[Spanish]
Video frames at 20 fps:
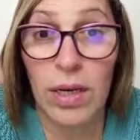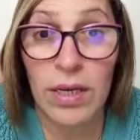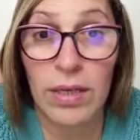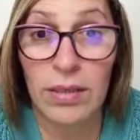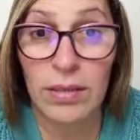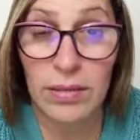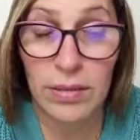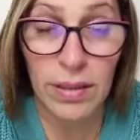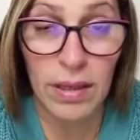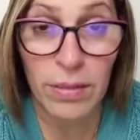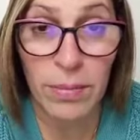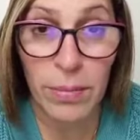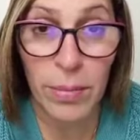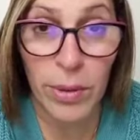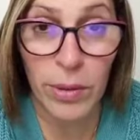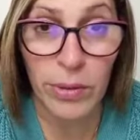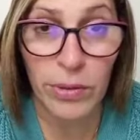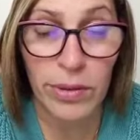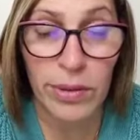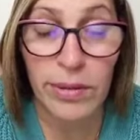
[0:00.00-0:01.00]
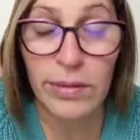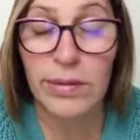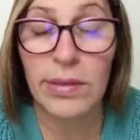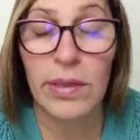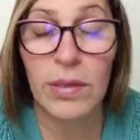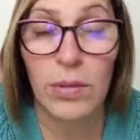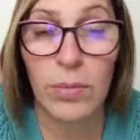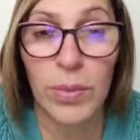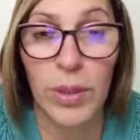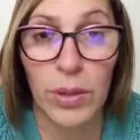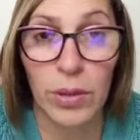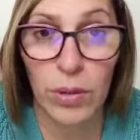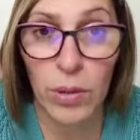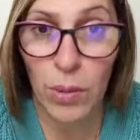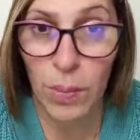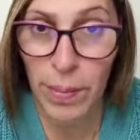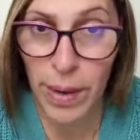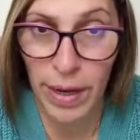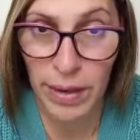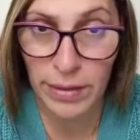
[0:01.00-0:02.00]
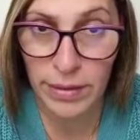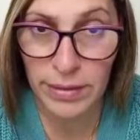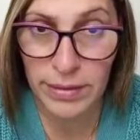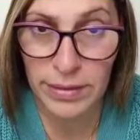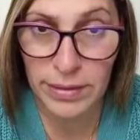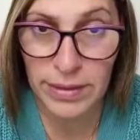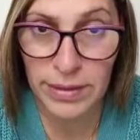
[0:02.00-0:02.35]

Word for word: al templo y se comieron los panes.